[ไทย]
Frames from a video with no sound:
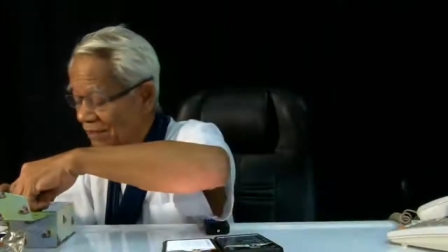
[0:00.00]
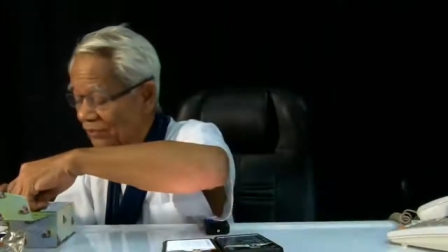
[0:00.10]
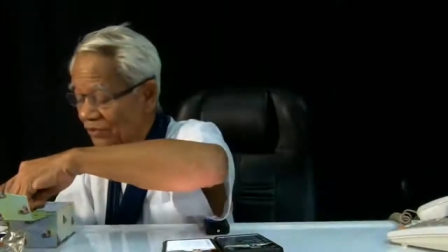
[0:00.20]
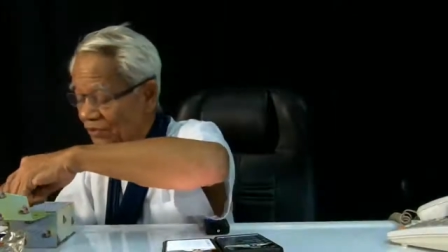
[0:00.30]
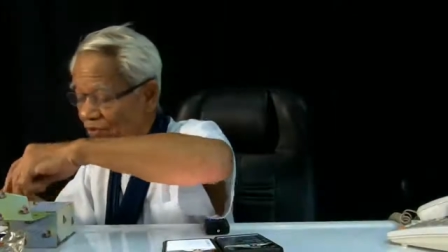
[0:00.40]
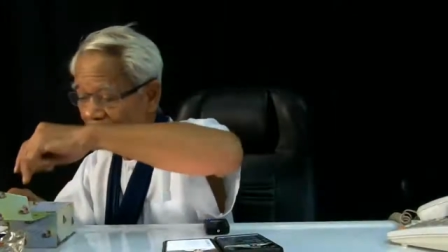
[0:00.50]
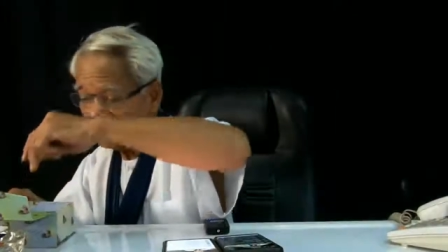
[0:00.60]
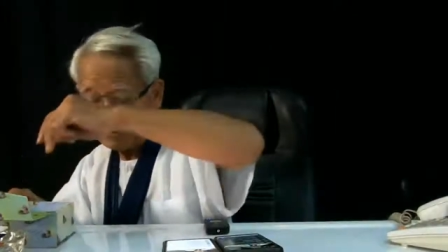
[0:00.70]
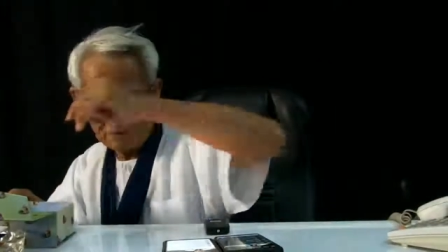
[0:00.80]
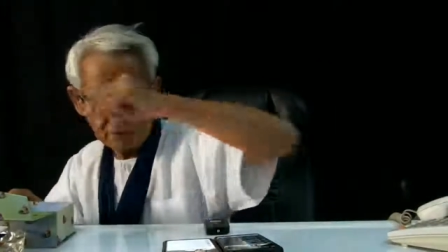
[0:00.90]
เดี๋ยวจะรู้
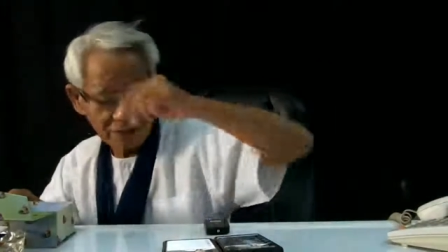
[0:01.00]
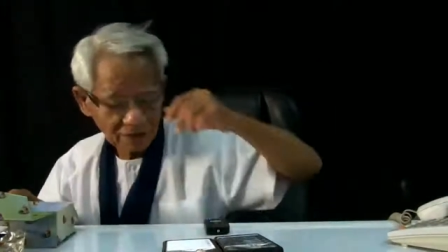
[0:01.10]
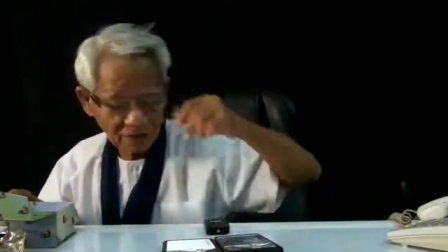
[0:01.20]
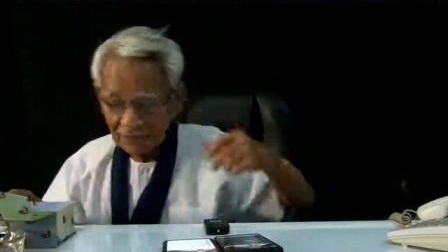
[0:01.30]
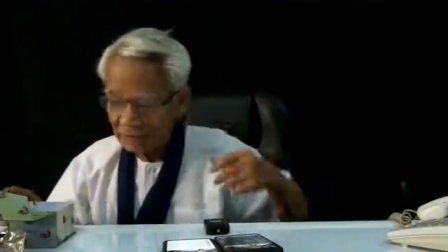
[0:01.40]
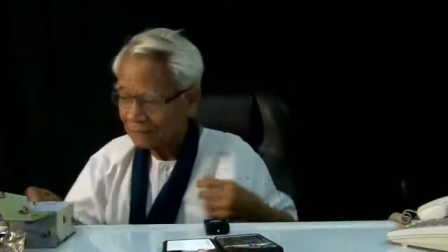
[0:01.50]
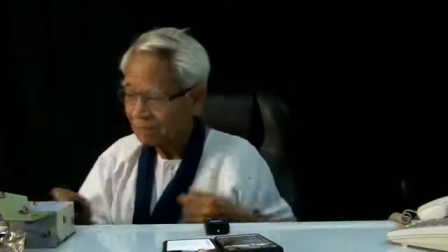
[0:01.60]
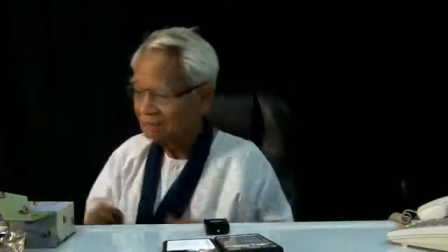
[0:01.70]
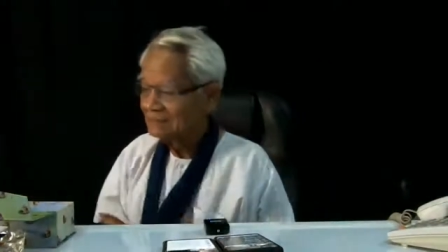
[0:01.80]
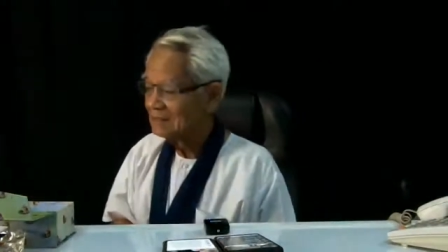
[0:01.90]
ไผ่เป็นไผ่กันแล้วกัน
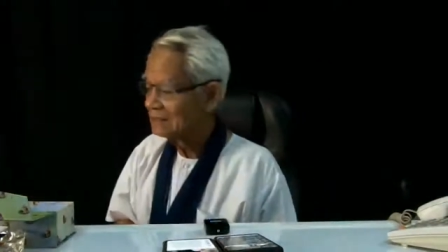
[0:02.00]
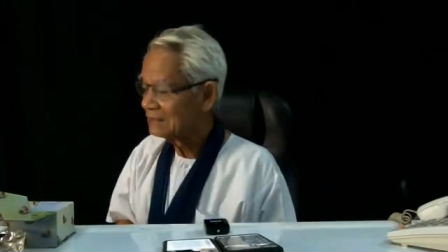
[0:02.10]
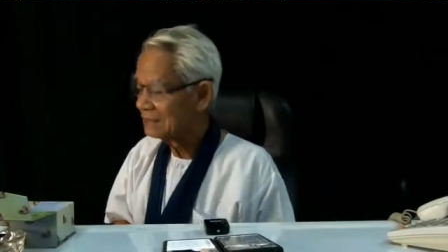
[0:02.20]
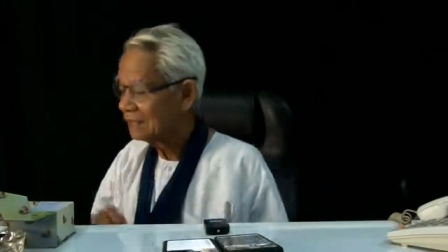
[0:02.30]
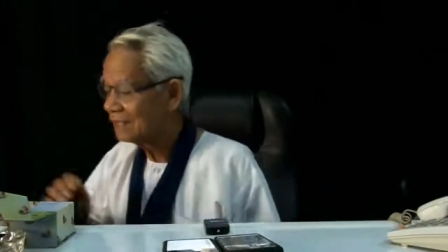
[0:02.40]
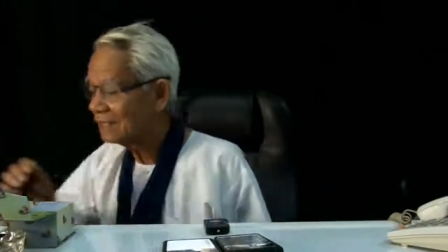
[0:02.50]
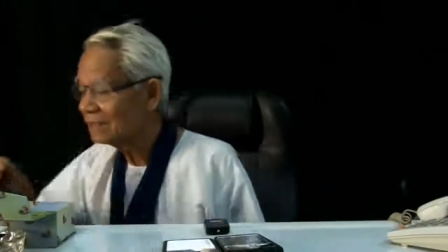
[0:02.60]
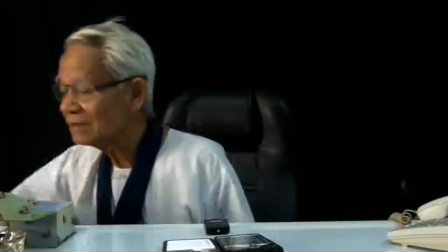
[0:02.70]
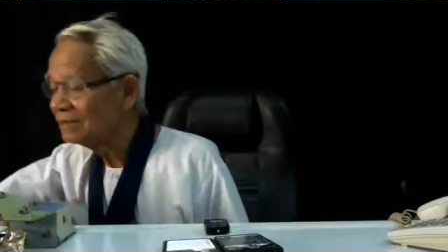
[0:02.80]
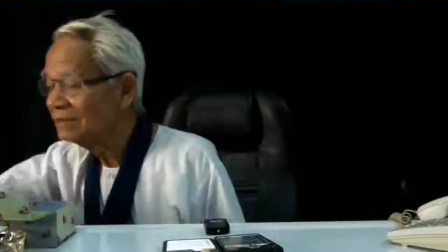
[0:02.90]
อ้าว